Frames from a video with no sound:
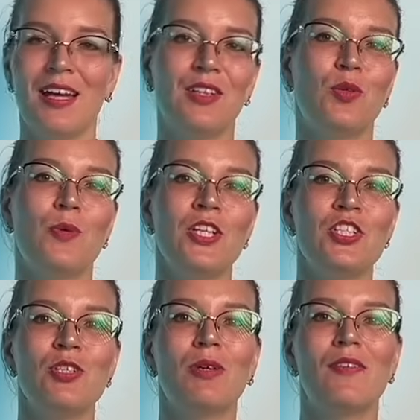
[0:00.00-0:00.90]
Но прежде
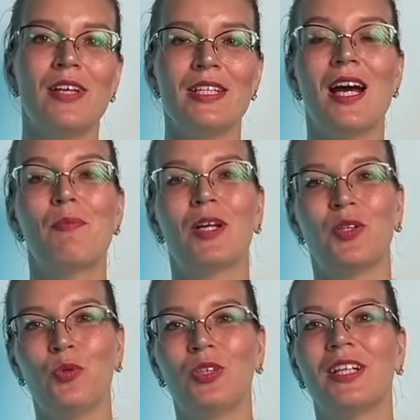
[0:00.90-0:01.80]
чем говорить о
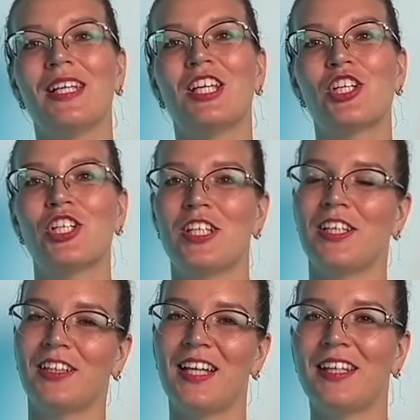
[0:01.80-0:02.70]
продуктах и
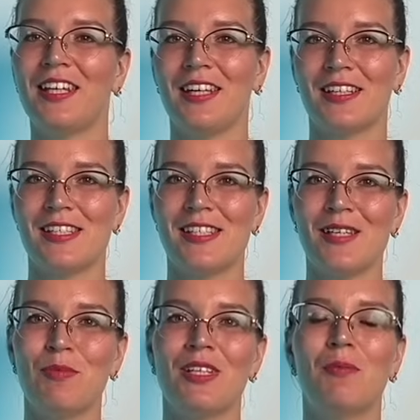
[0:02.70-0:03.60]
решениях данной
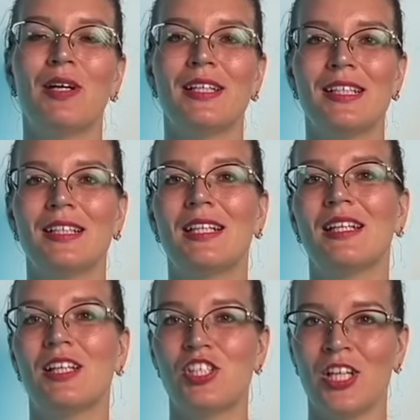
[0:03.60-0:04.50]
экосистемы, я бы хотела для
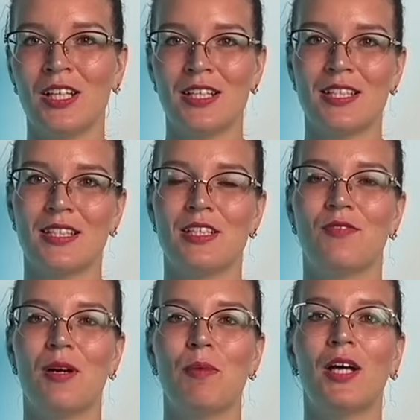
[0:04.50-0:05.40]
начала рассказать
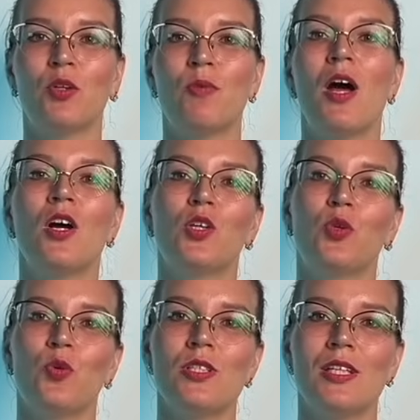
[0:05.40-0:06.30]
вам о том,
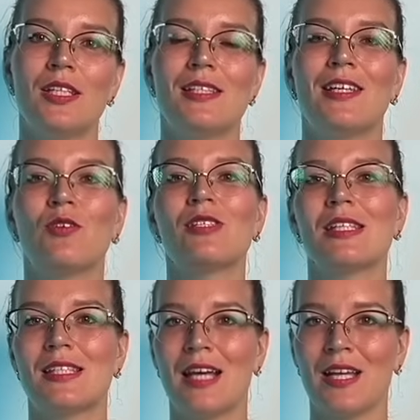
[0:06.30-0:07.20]
кто стоит за ее
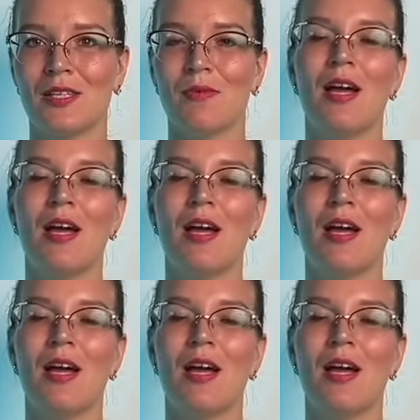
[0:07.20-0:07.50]
созданием,